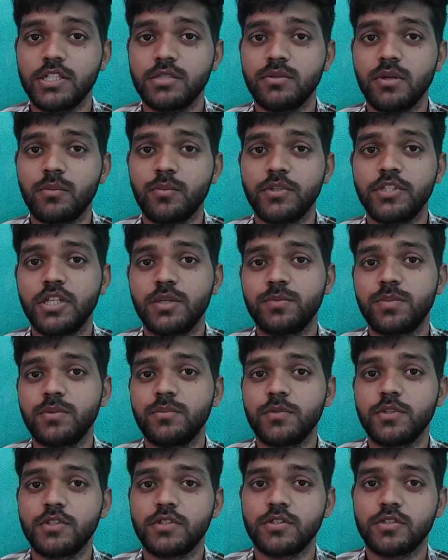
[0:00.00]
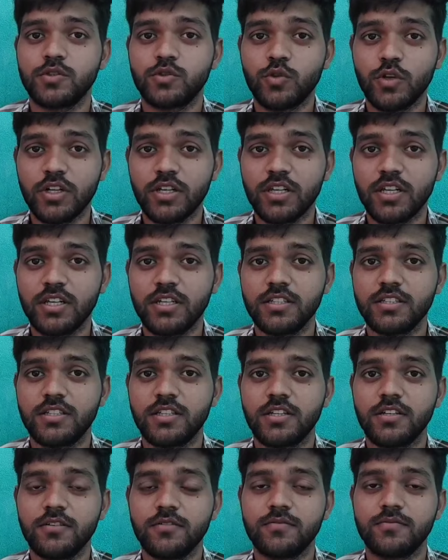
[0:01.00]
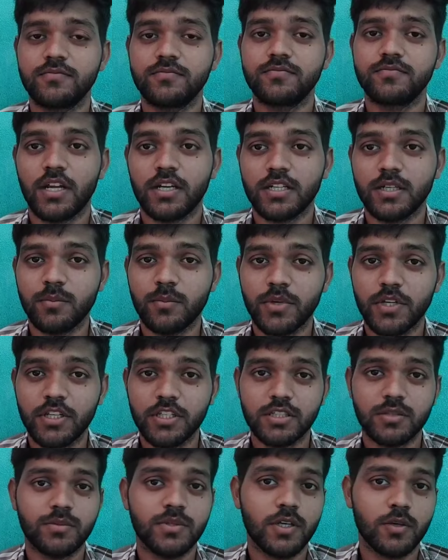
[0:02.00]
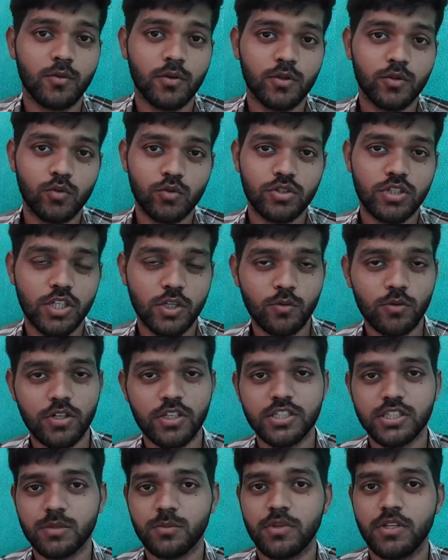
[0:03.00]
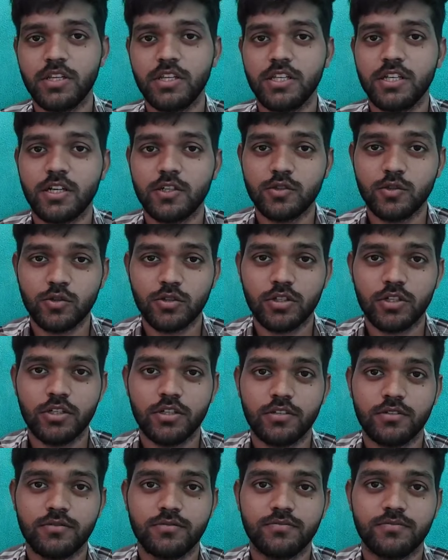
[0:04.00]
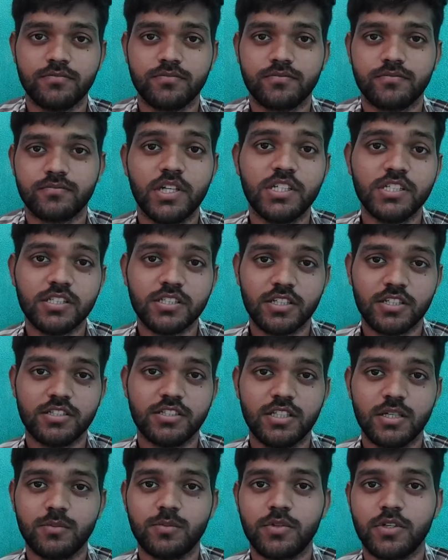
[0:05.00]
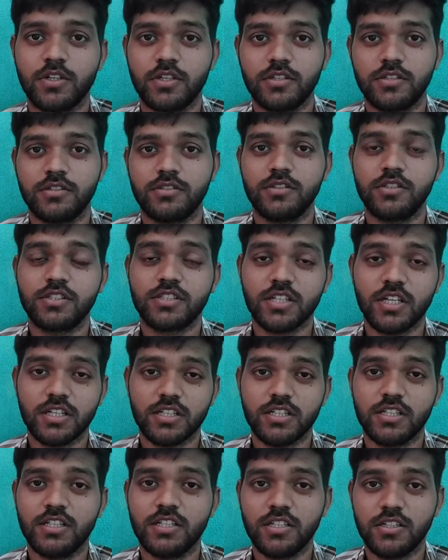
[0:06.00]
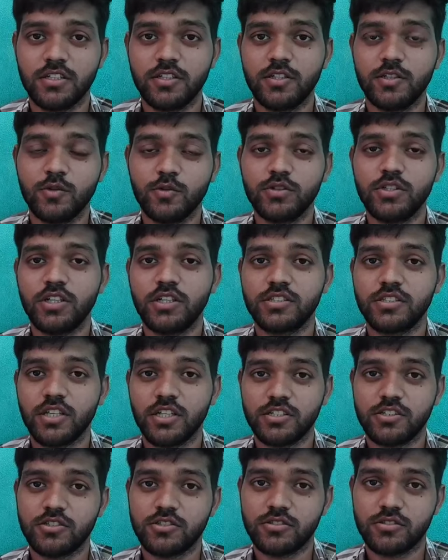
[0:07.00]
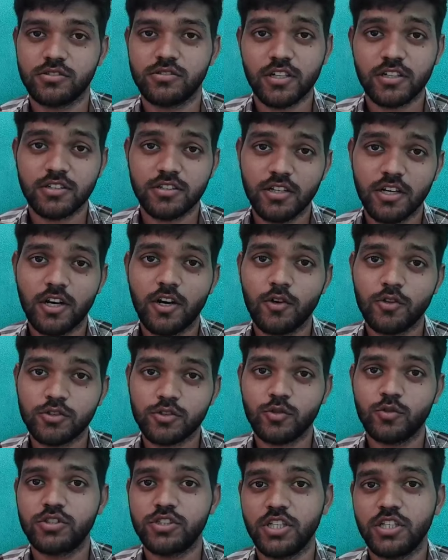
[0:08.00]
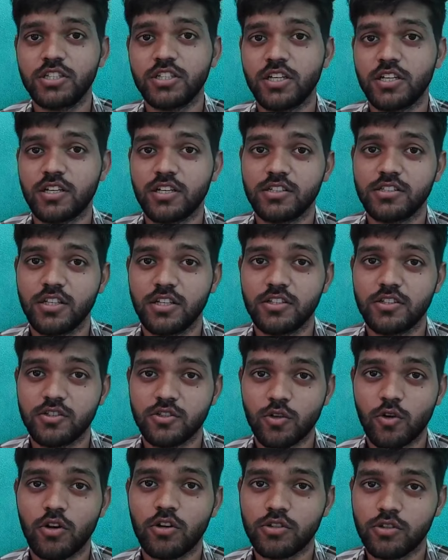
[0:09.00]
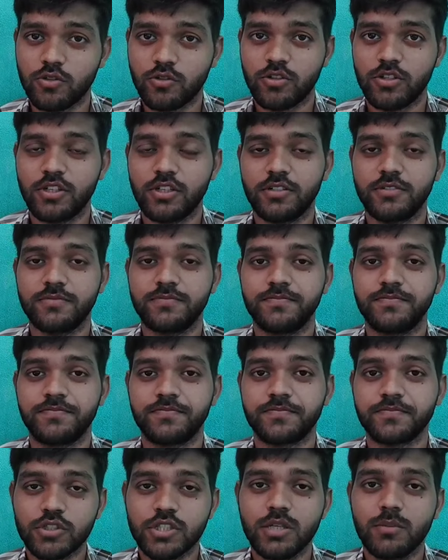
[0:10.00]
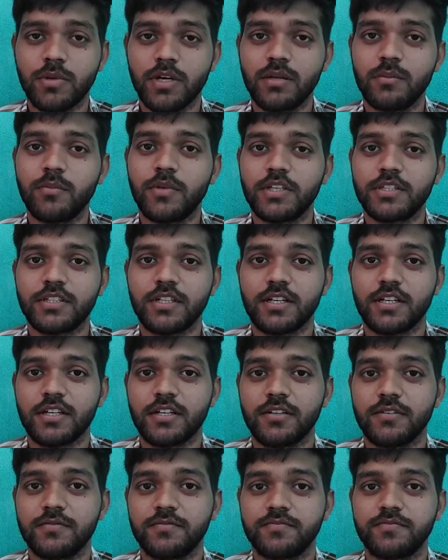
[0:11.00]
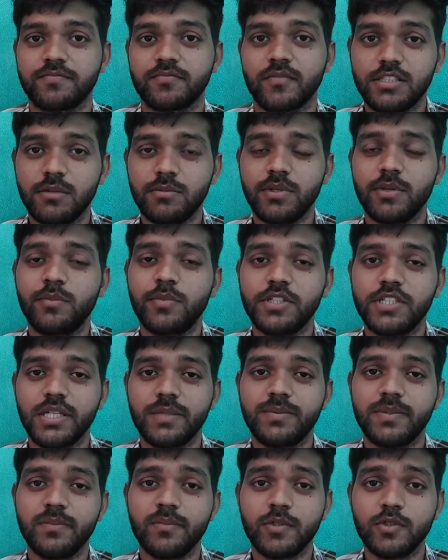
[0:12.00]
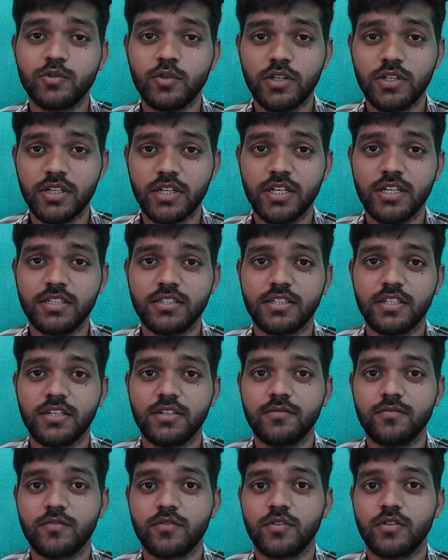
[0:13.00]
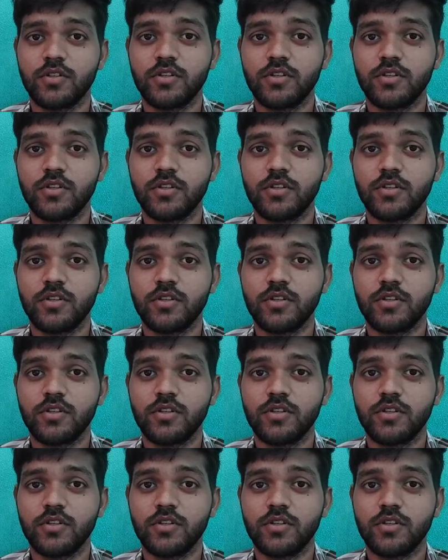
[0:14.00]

मनीष भैया बीजेपी में ज्वाइन नहीं थे हालांकि मनीष भैया कोई दूसरे को नहीं समझ लीजिएगा जो कि मनीष कश्यप है जिसका कि न्यूज है सच तक था उसको चेंज करके सच टॉल हो गया हम उसके बारे में बात कर रहे हैं जब ये बीजेपी में ज्वाइन नहीं थे